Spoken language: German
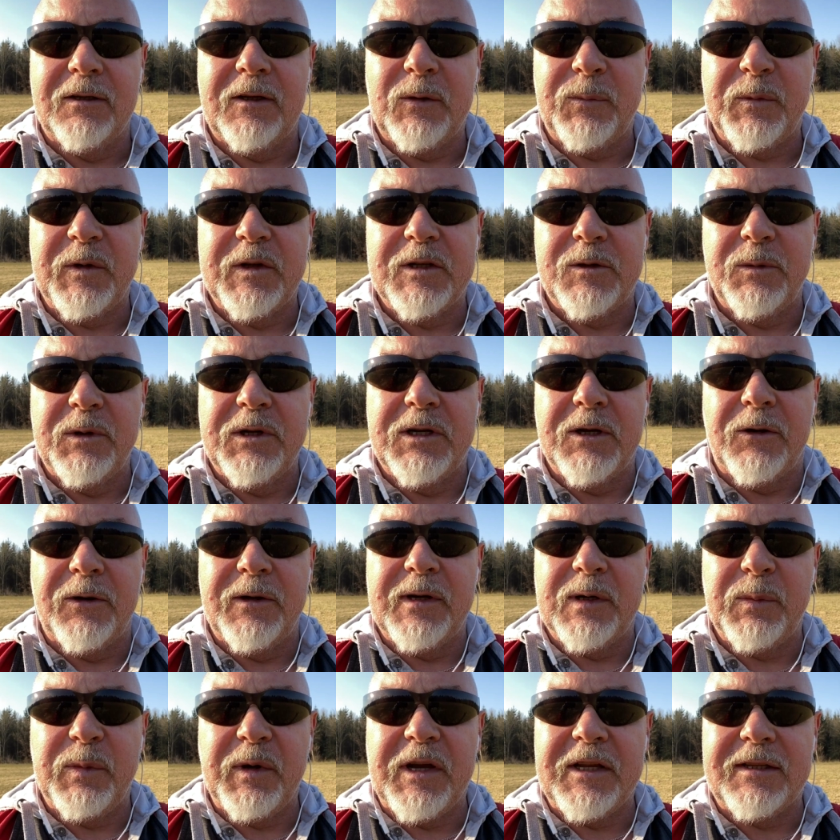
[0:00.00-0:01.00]
Ich bin's wieder,
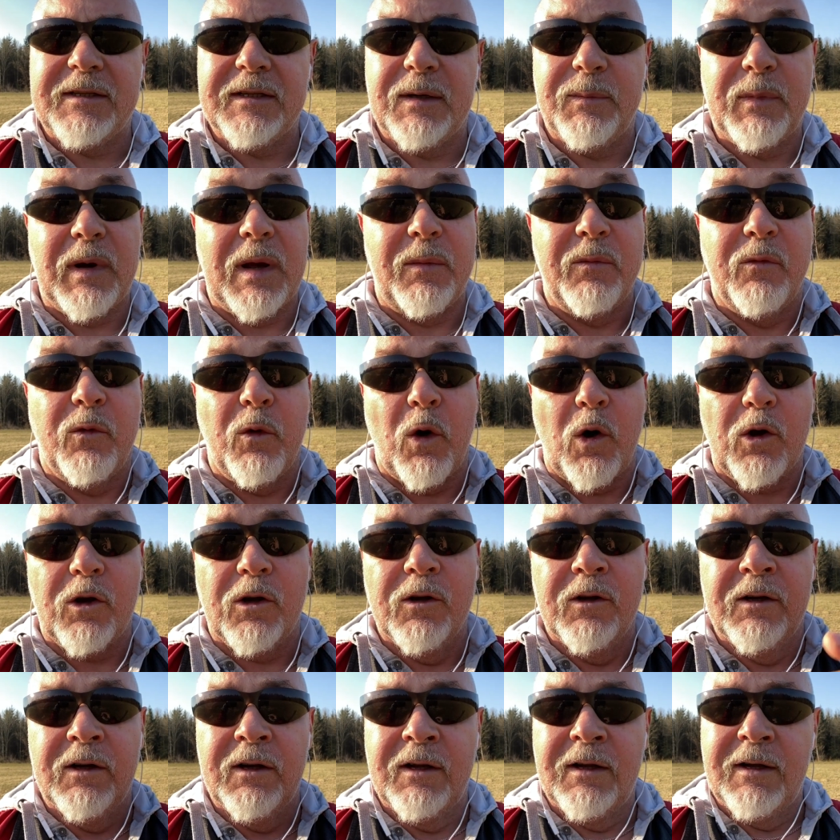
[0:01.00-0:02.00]
euer Peter beim
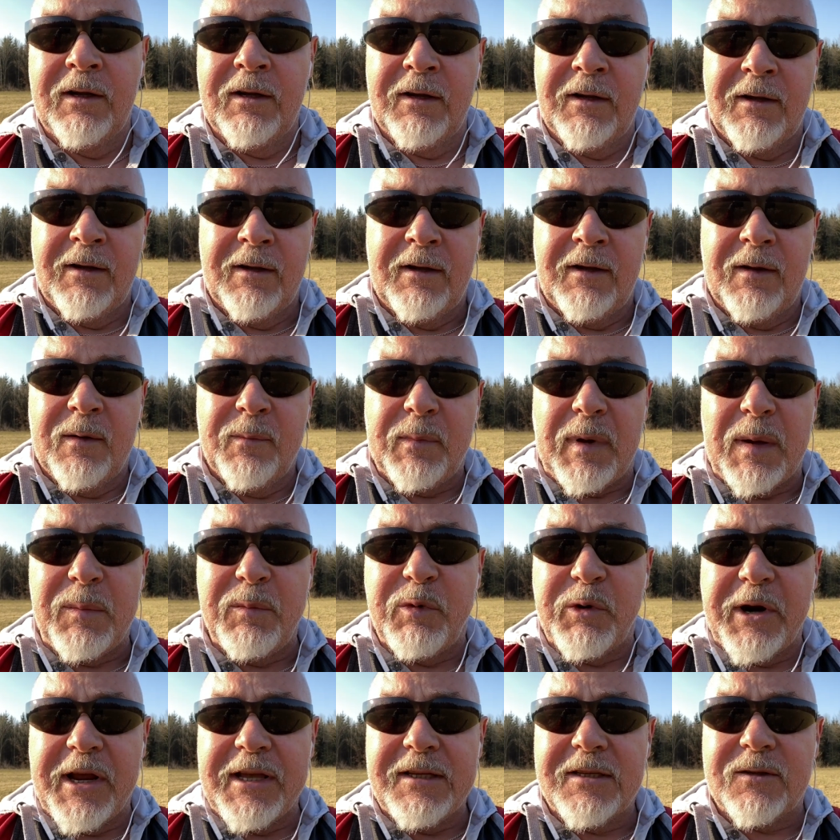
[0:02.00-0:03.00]
Walken, beim
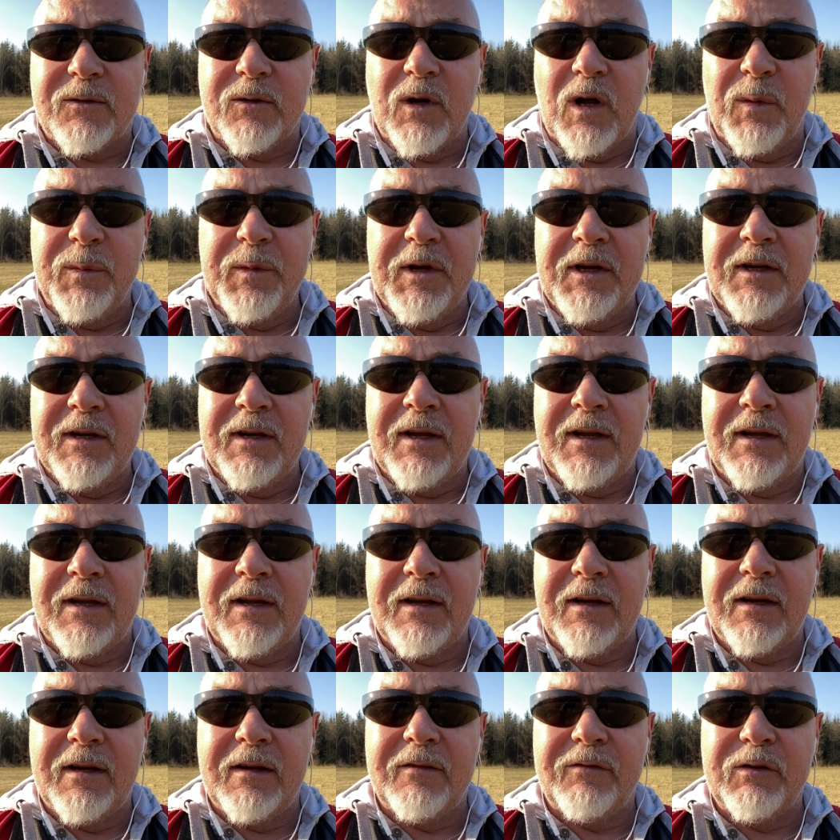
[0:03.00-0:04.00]
Brainstorming
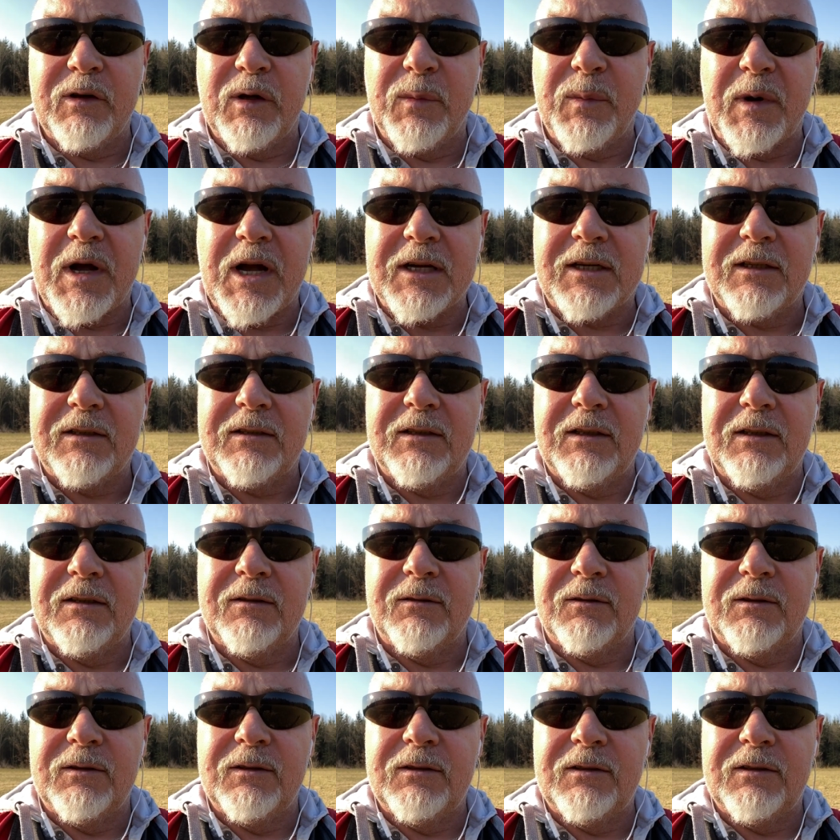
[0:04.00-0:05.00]
äh, für Marketing
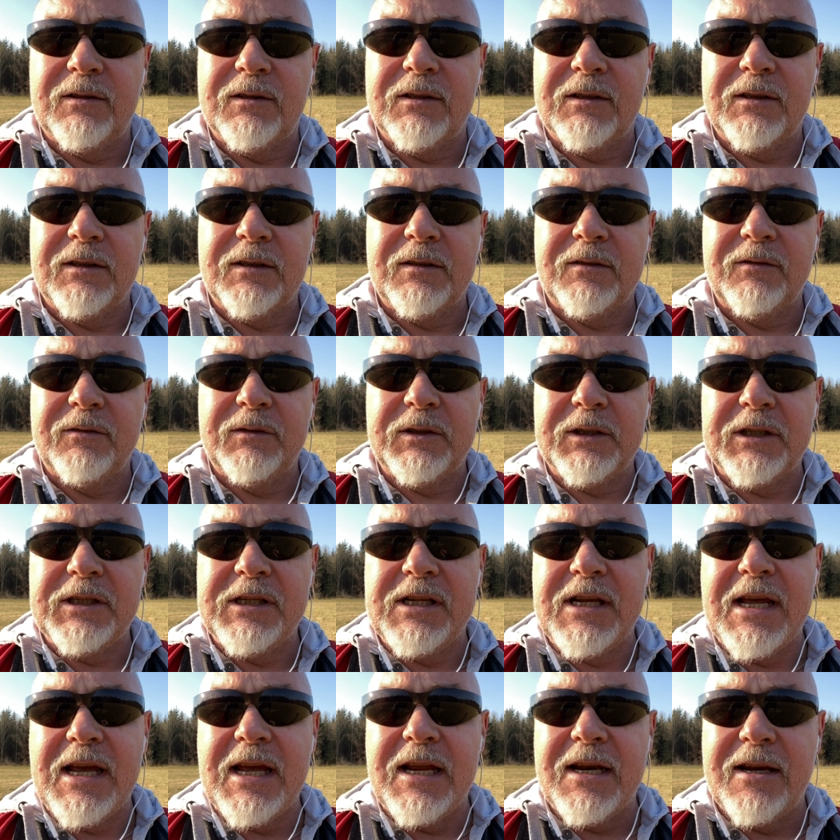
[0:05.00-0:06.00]
und äh, für
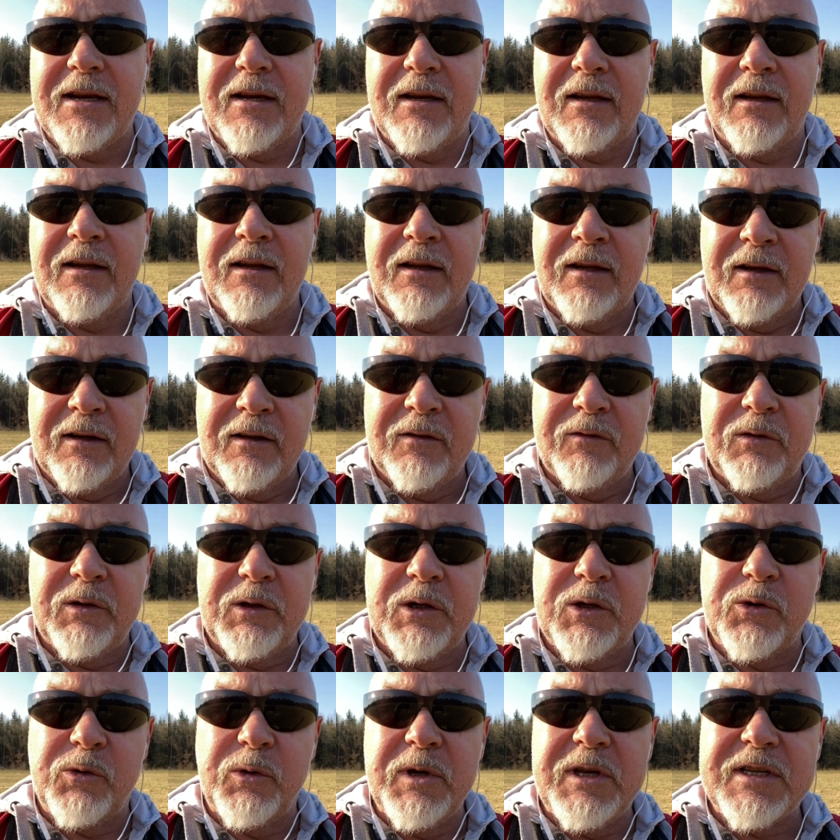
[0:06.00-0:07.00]
Ideen, für
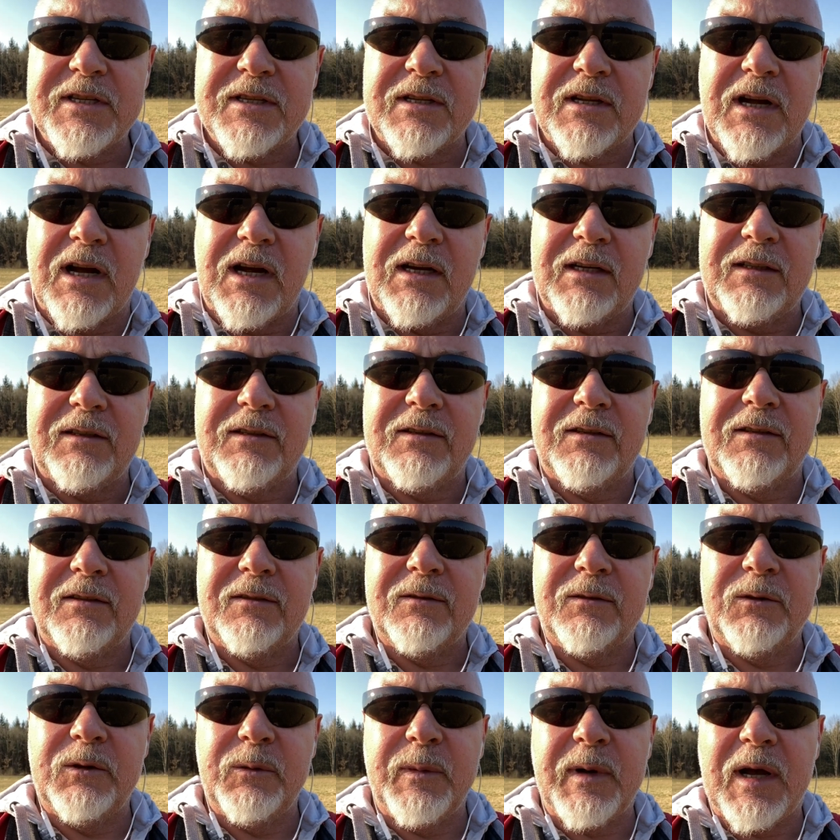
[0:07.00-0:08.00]
den Restart
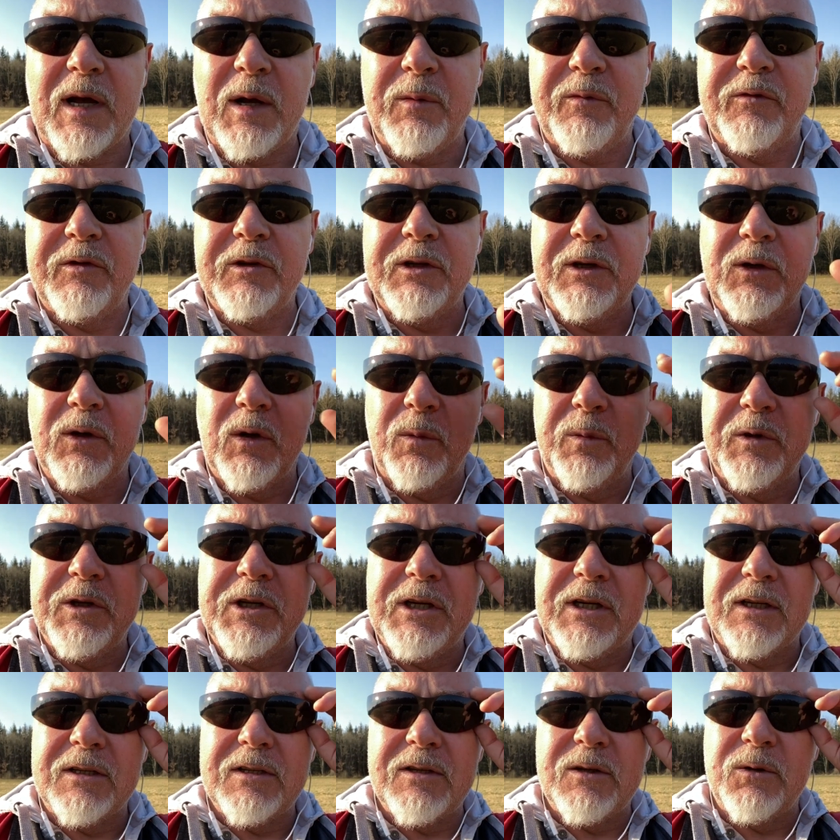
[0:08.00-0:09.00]
und überhaupt für die
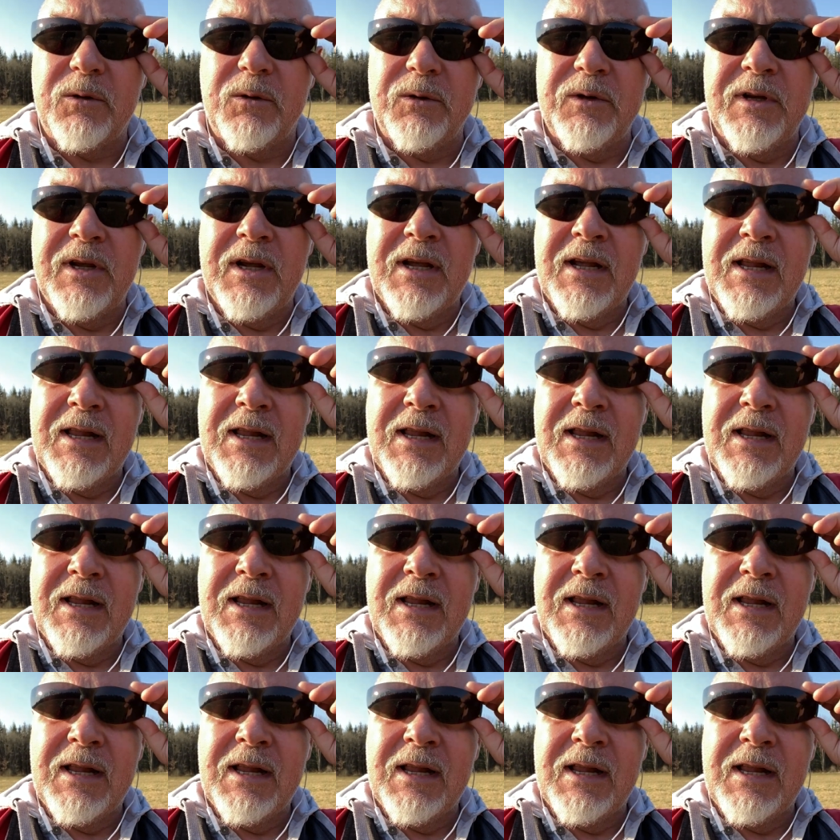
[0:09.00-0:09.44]
Kommunikation.